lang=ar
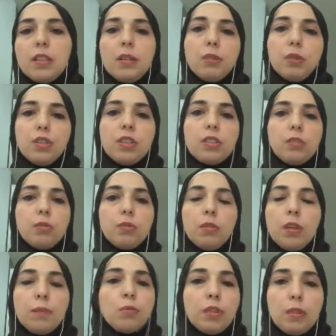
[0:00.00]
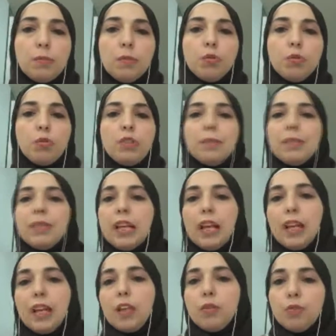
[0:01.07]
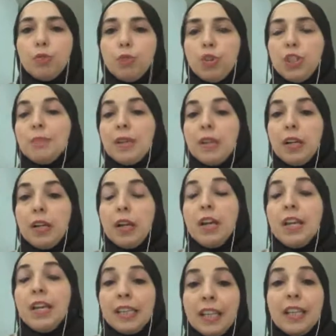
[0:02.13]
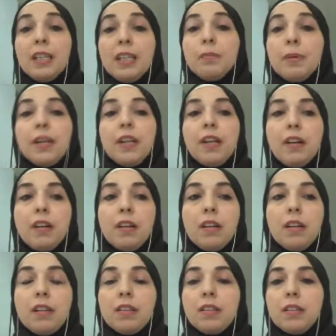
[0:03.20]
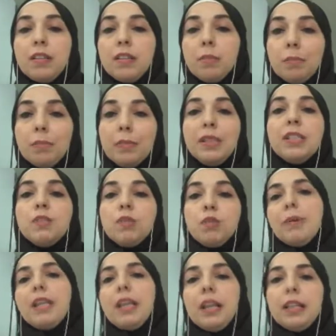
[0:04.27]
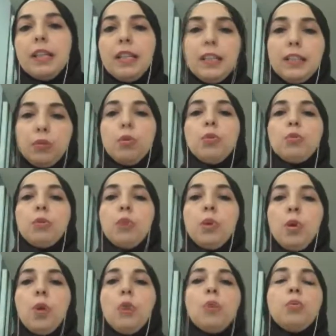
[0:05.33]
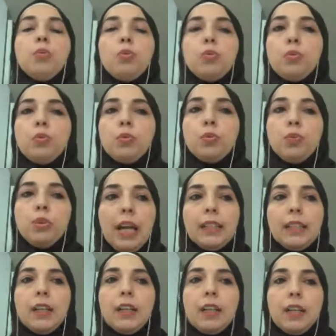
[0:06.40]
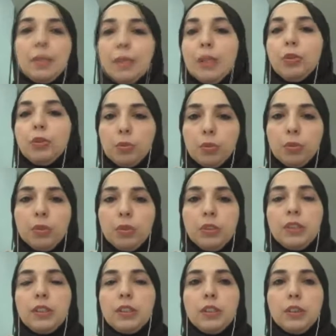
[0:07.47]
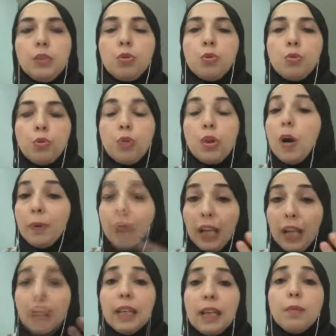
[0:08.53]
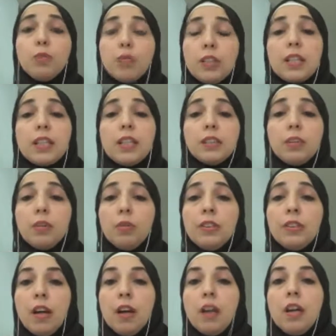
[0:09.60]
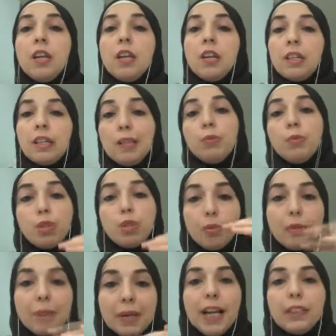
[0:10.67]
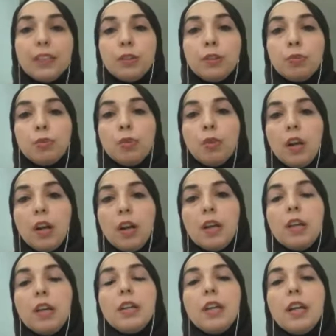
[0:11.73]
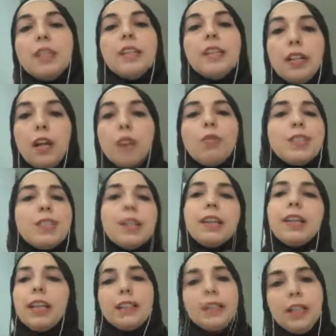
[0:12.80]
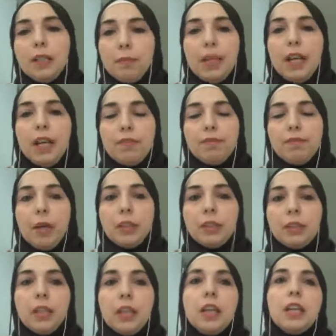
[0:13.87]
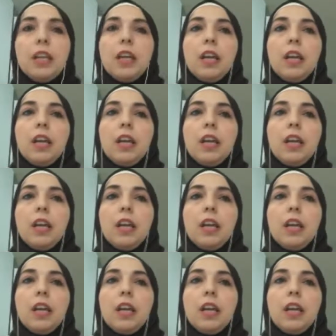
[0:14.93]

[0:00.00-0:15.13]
اصلا طلاب سوريين موجودين بالداخل وشي برا يلي برا من زملائنا يلي طلعوا ولحتى يبلشوا يدرسوا دكتوراه او حتى يكملوا دراسات العليا اللي وصلوا لمرحله الدكتوراه آه، هن قالوا اصلا كلياتنا نحن بنعرف بعض